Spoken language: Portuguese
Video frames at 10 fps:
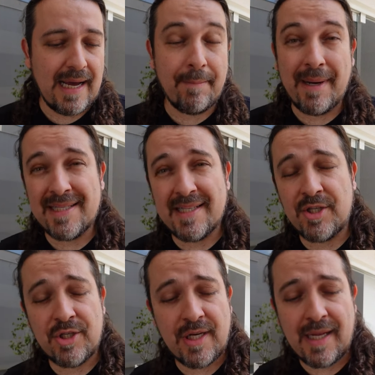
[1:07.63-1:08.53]
A base da
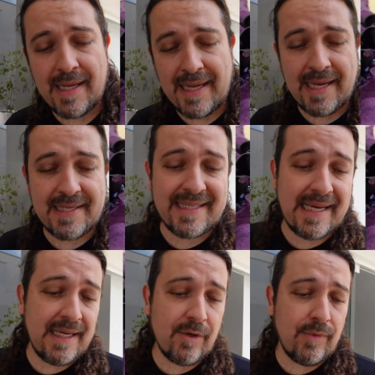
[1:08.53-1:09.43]
tigela é
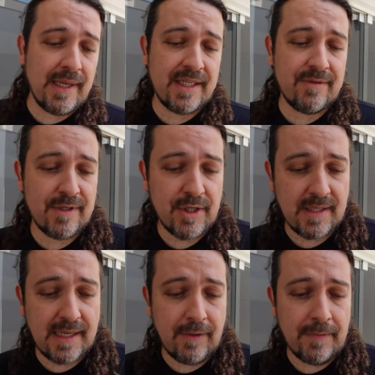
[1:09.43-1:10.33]
açaí com leite
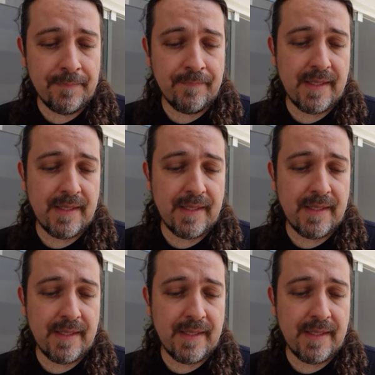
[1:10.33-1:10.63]
vegetal,